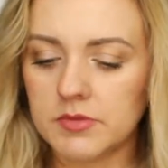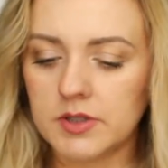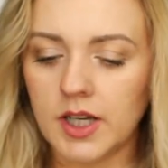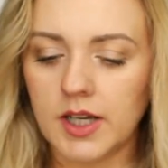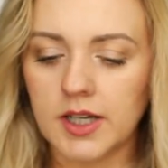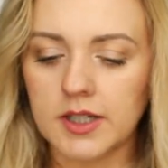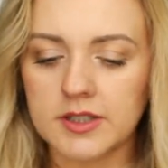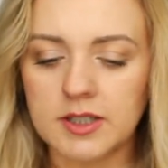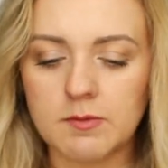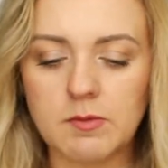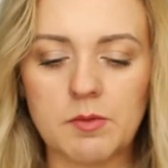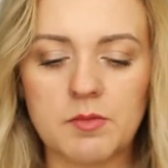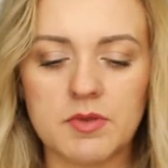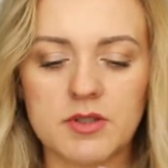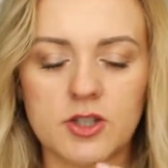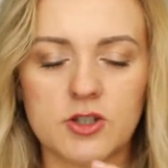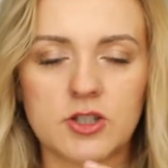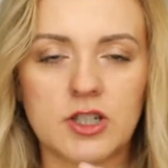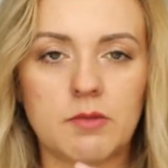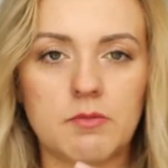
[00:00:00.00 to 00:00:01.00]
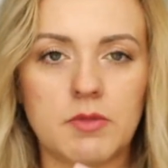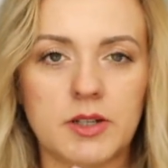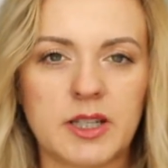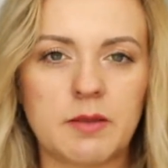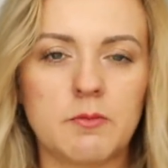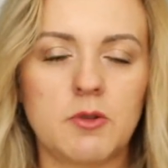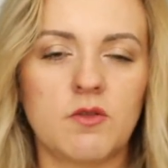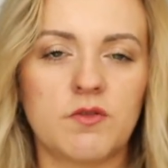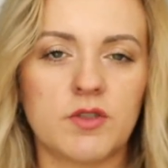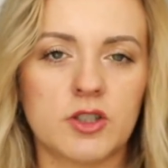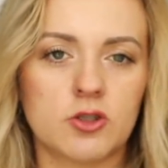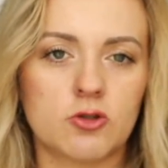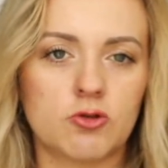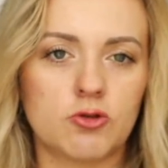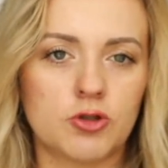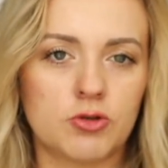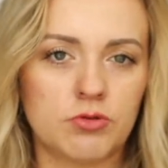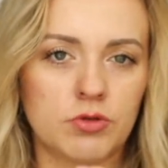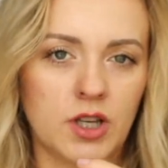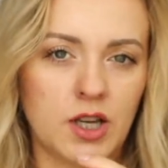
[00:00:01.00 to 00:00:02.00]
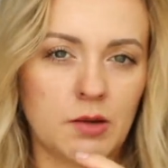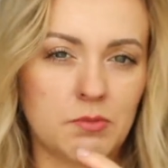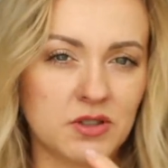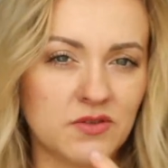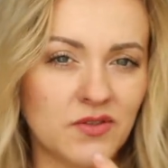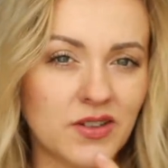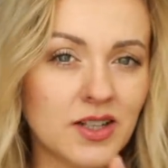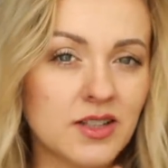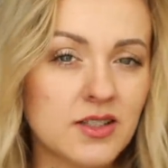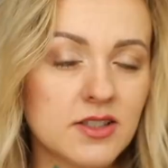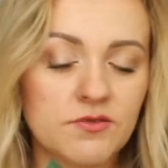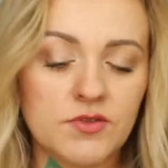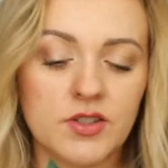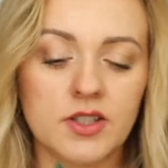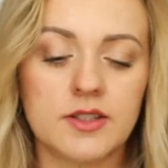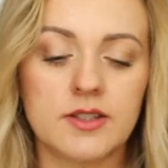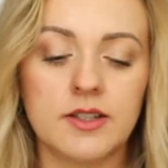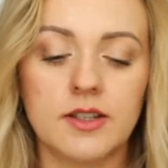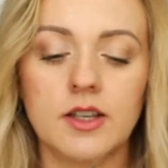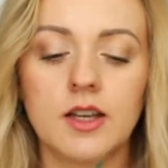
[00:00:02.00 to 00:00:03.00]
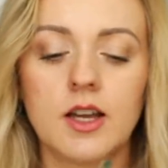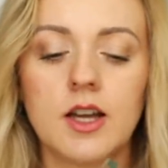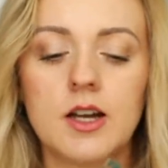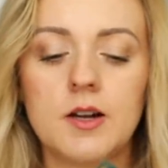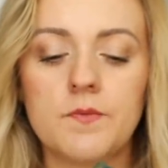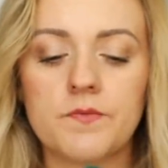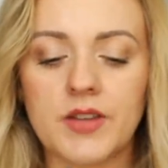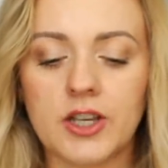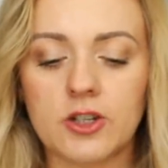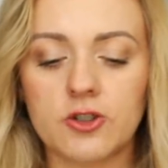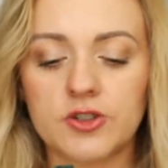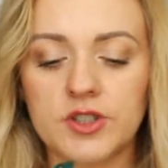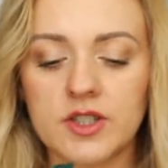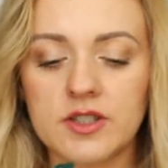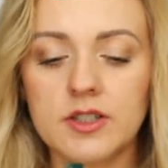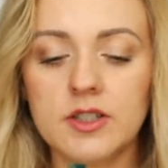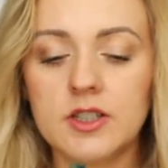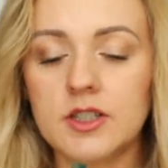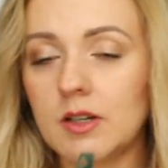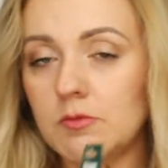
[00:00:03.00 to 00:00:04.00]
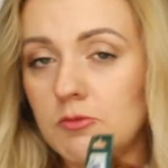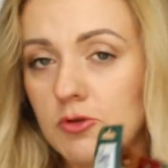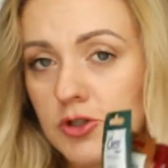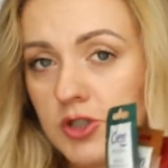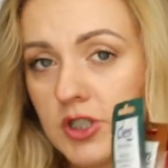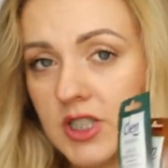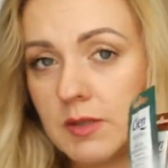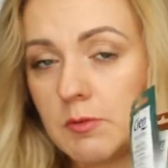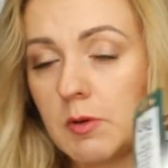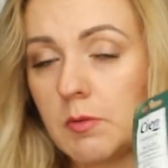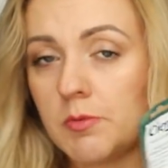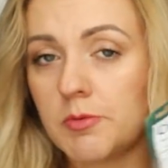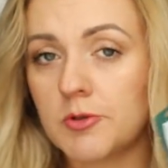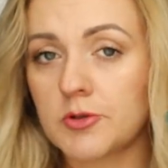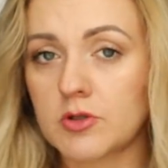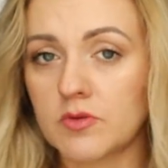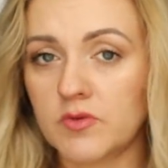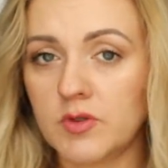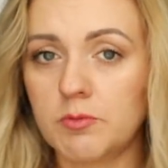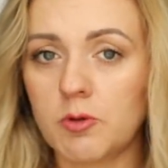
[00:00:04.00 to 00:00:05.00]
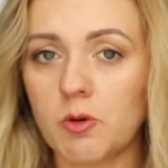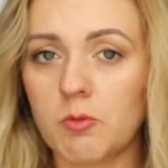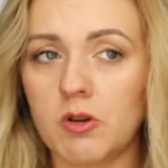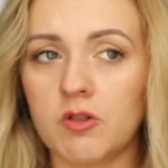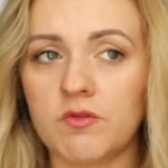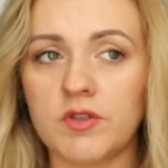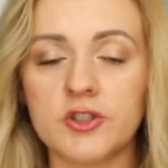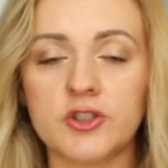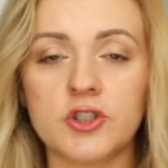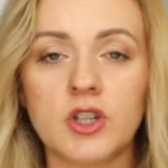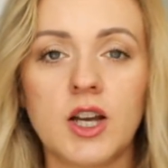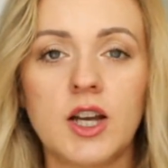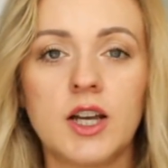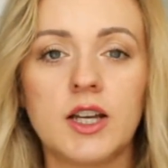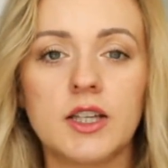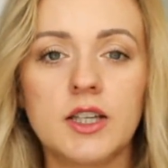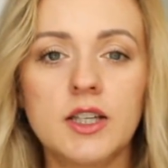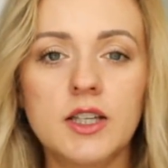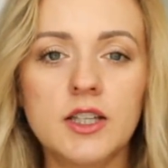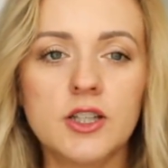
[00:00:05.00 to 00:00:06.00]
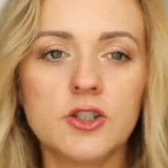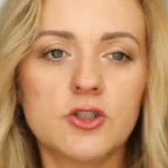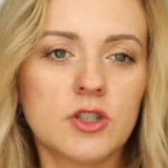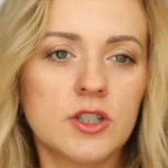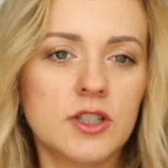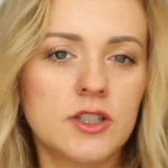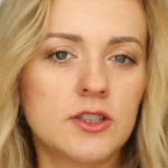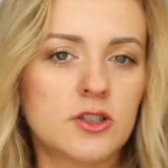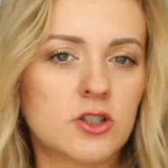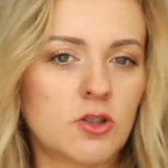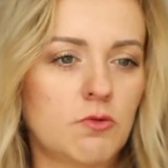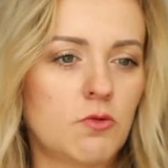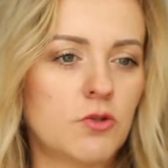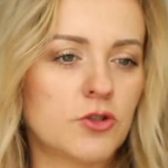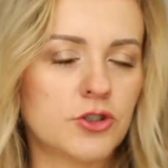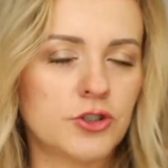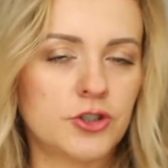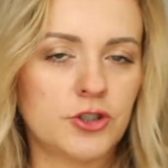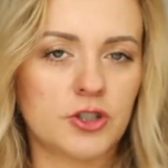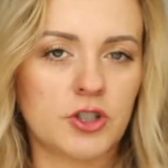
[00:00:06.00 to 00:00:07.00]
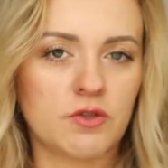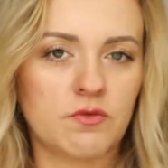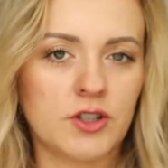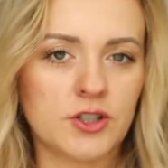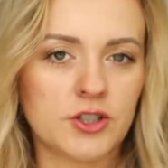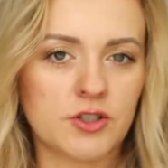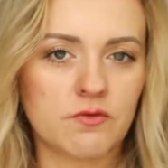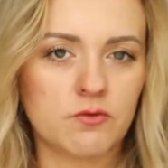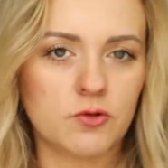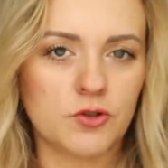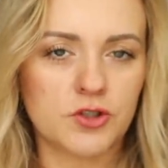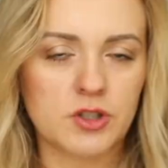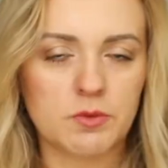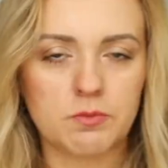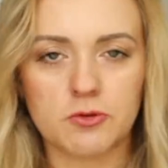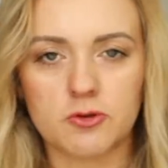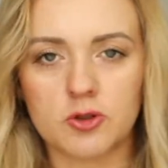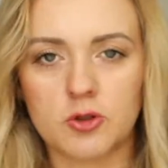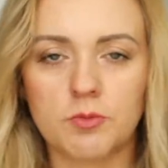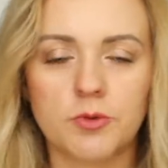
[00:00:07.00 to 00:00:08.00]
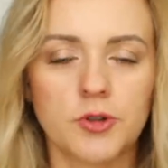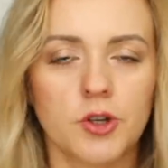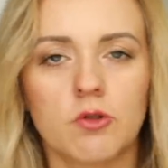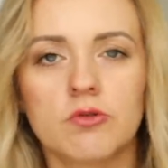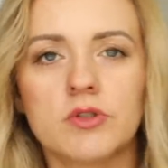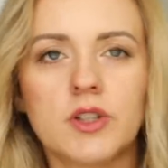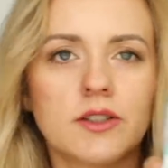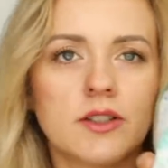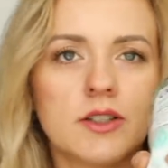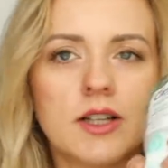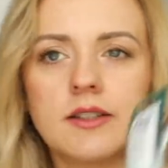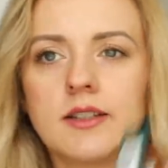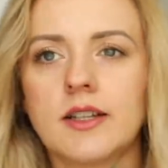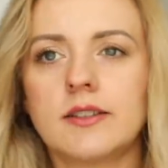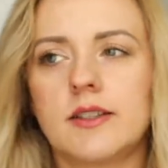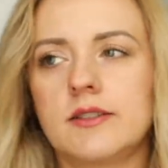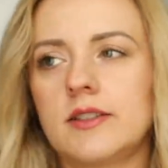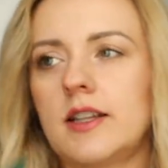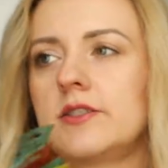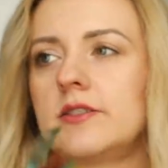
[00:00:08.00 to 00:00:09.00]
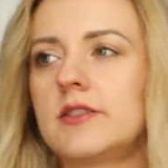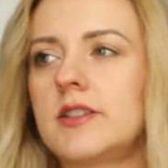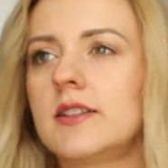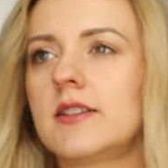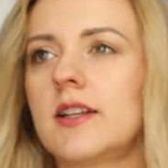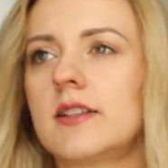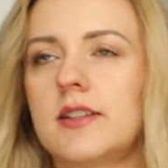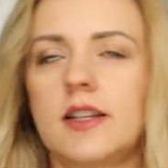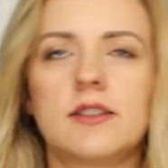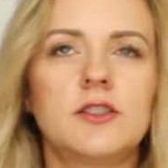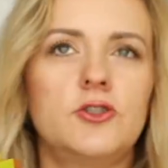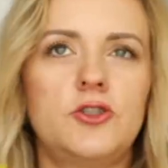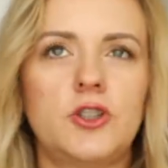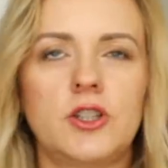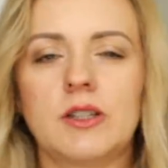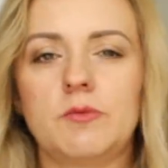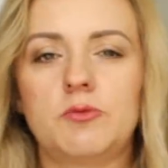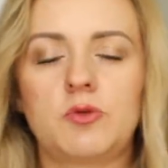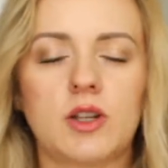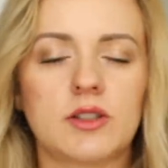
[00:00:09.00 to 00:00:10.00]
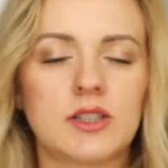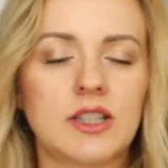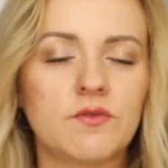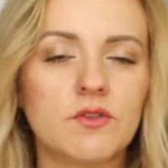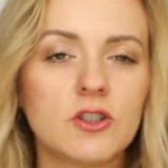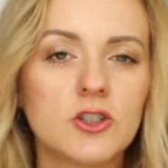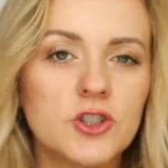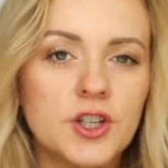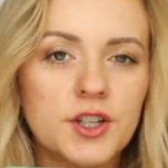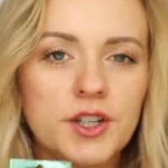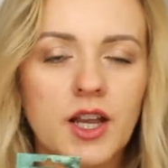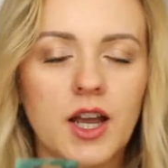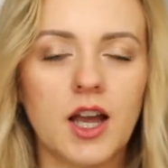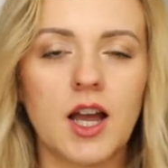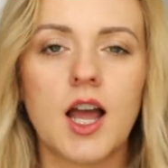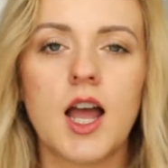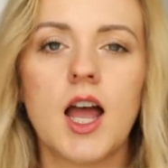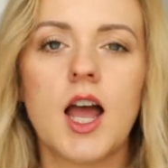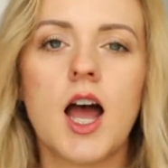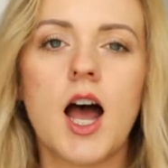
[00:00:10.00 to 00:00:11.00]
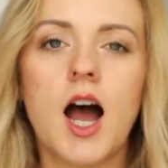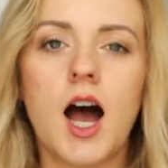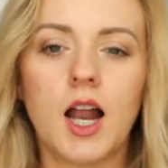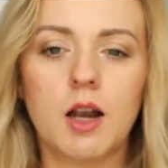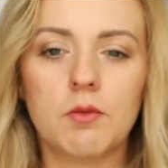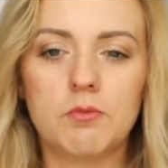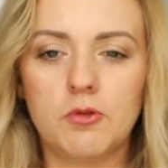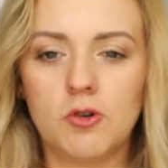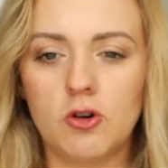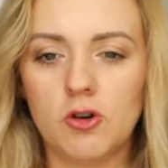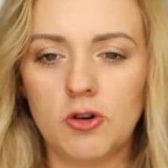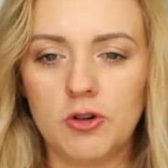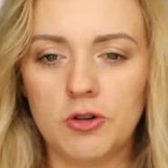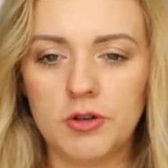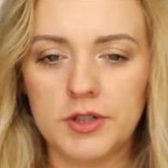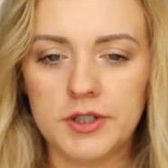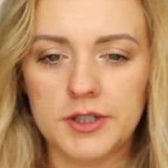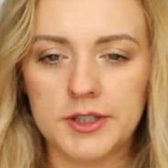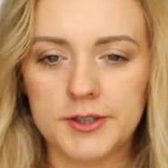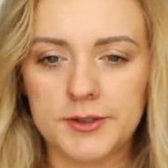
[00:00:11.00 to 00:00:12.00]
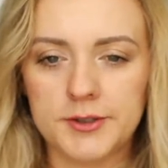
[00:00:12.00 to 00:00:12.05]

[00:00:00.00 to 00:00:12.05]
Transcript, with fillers: Taka sama maseczka marki Biovex kosztuje chyba dwa razy więcej, także te z Lidla możecie sobie po prostu wypróbować i jeżeli założycie, że Wasze włosy potrzebują na, na, na, na dany dzień na przykład nawilżenia albo